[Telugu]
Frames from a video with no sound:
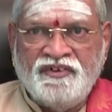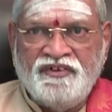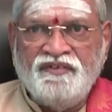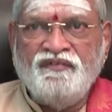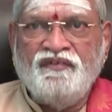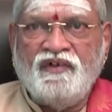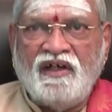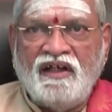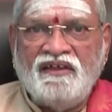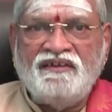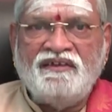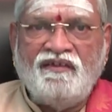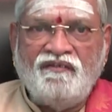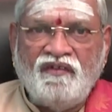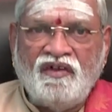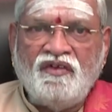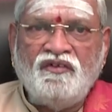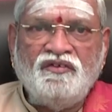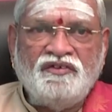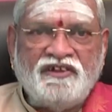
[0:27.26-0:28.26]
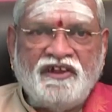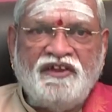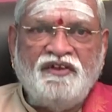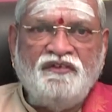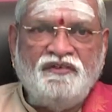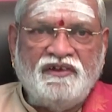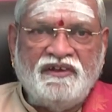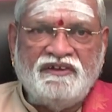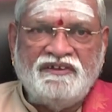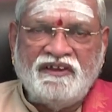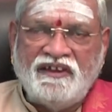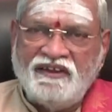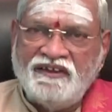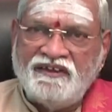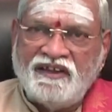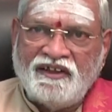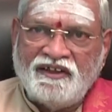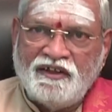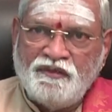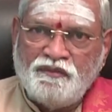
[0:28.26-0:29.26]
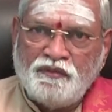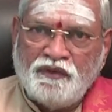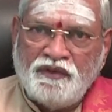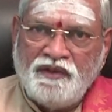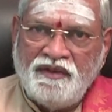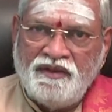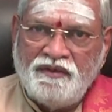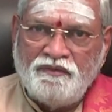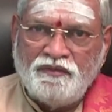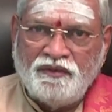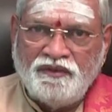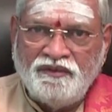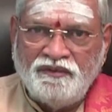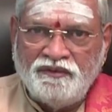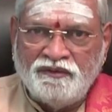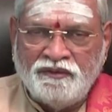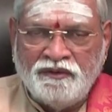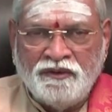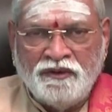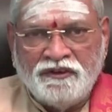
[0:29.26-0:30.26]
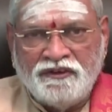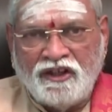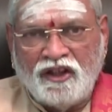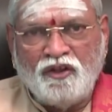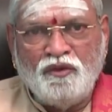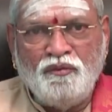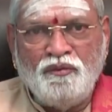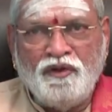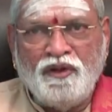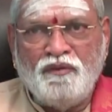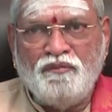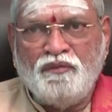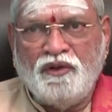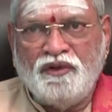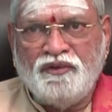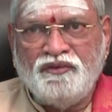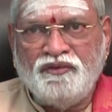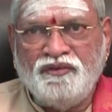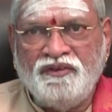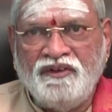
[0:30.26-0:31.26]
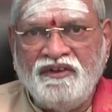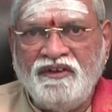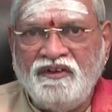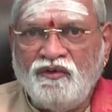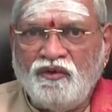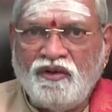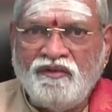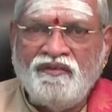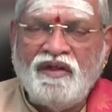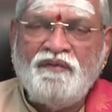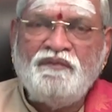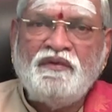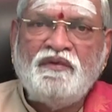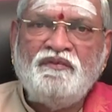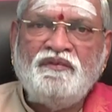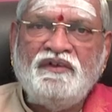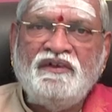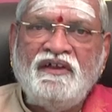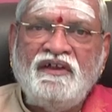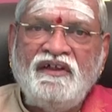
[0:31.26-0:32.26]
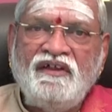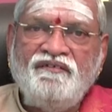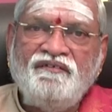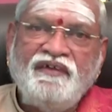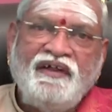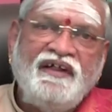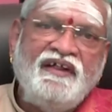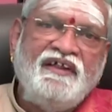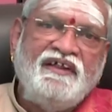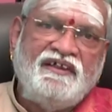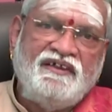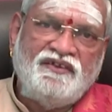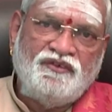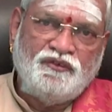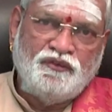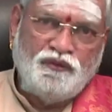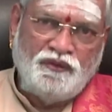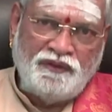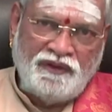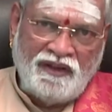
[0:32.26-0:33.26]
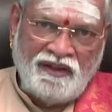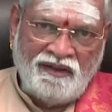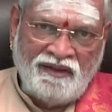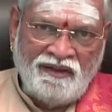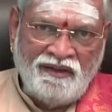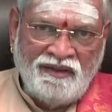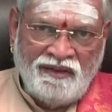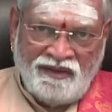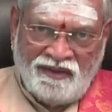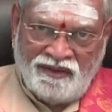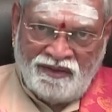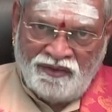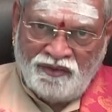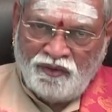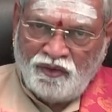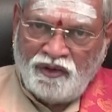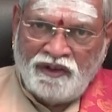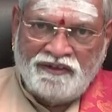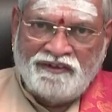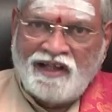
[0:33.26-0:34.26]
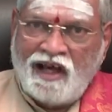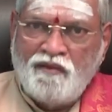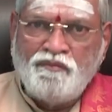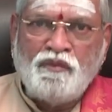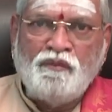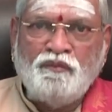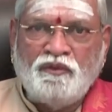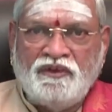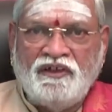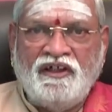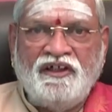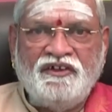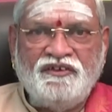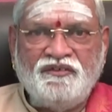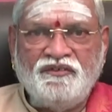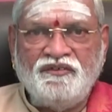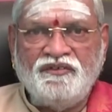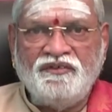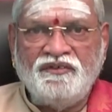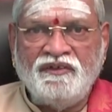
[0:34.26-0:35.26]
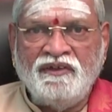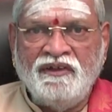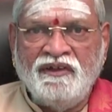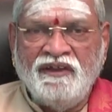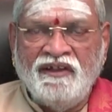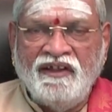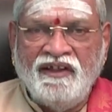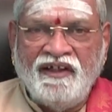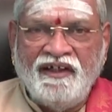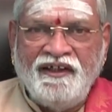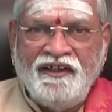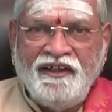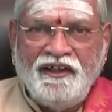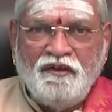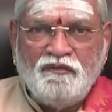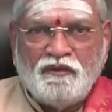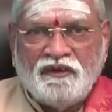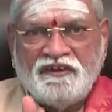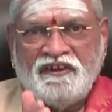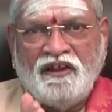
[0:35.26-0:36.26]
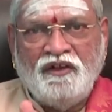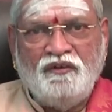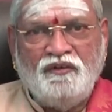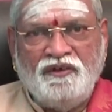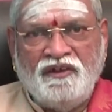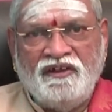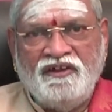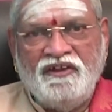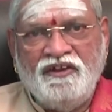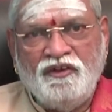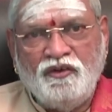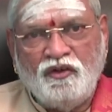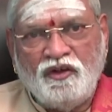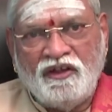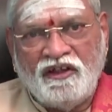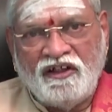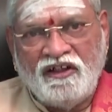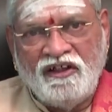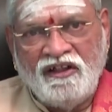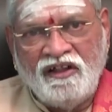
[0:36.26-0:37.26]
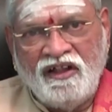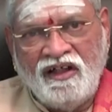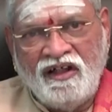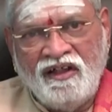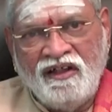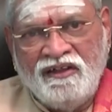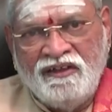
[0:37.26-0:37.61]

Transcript: శివరాత్రి వరకు చలి ఉండే చలి తగ్గిపోయి ఇప్పుడు తగ్గుముఖం పడుతుండేది ఒకవైపు ఏమిటిదంటే వేడి సూర్య యొక్క తాపం మొదలవుతుంటుంది ఈ రెండింటి మధ్యలో ఉంటుంది ఇటు ఒక రకంగా